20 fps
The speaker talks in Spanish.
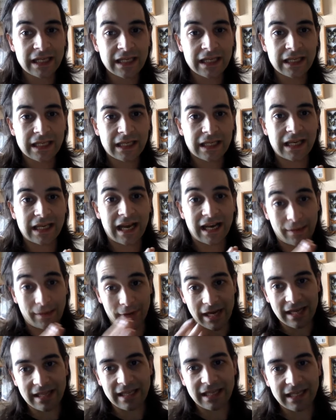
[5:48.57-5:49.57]
Y la
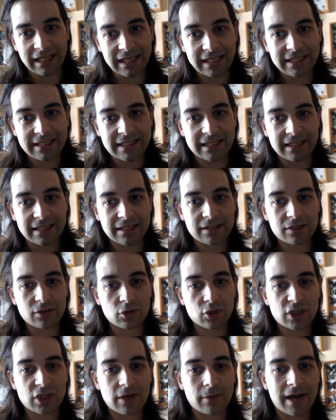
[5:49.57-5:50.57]
navaja de Hitchens
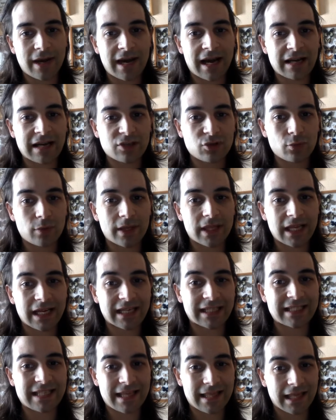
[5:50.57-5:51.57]
nos lleva a su vez a
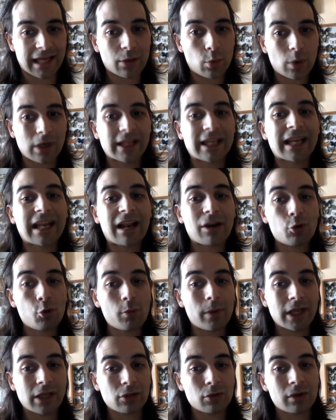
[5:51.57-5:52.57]
rechazar cualquier
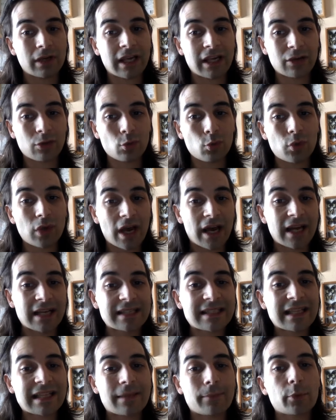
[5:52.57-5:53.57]
argumento que incluya
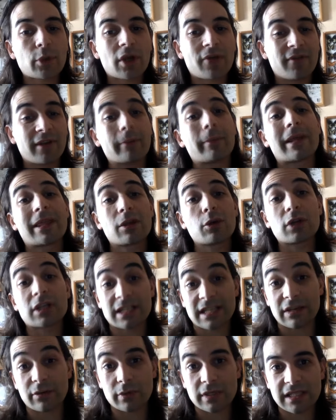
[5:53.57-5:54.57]
este tipo de afirmaciones
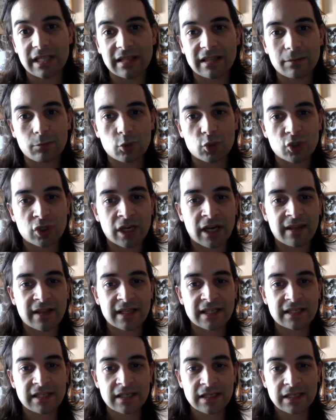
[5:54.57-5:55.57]
que no están demostradas.